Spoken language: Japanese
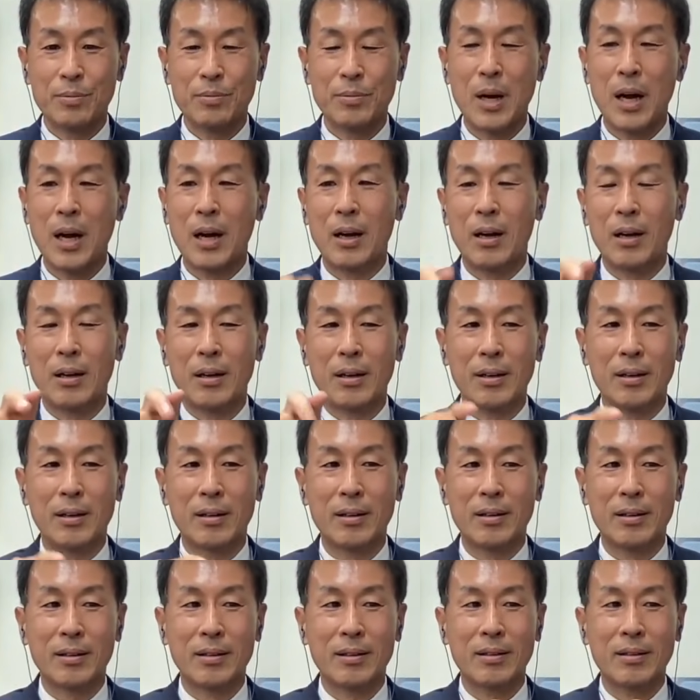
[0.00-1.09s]
まあ、
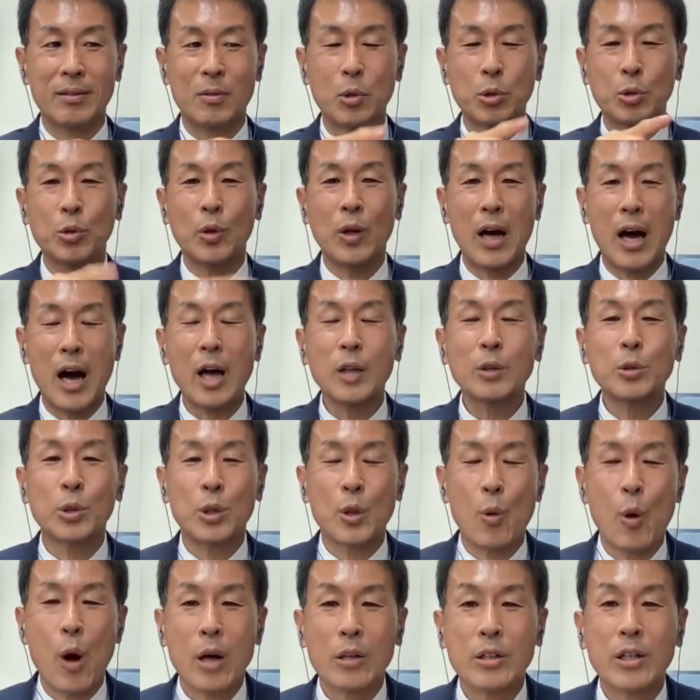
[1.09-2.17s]
ことが後
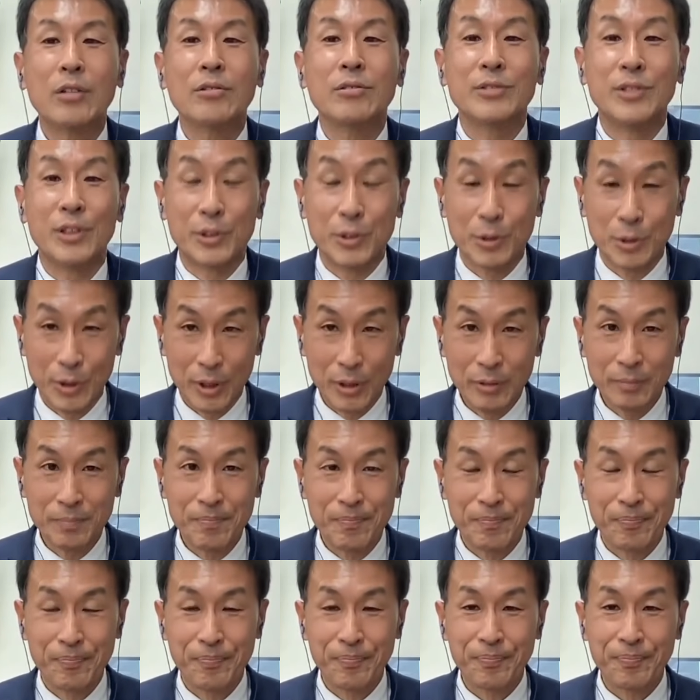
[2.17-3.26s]
で分かるんですよね。
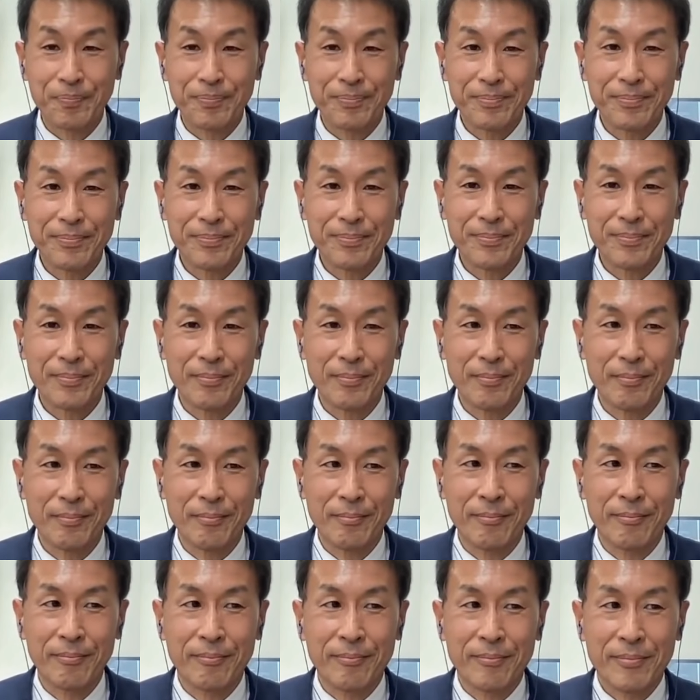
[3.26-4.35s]

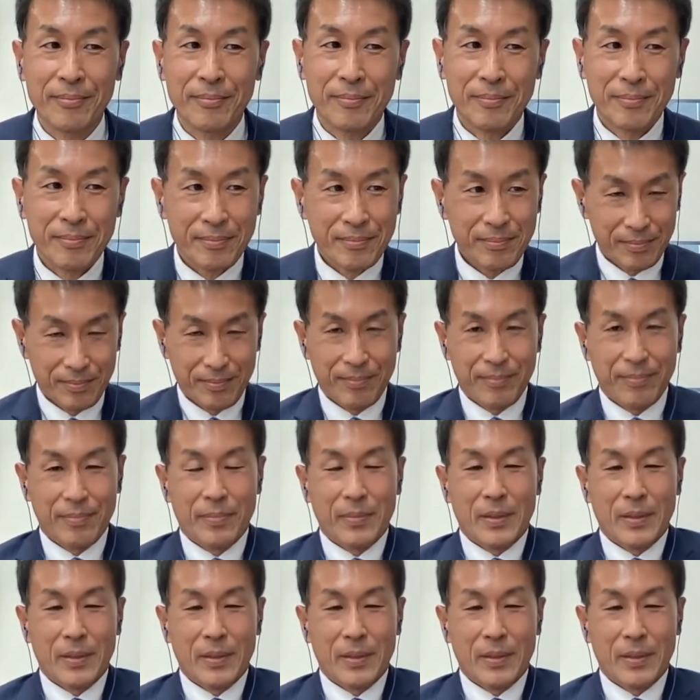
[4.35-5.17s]
へえ。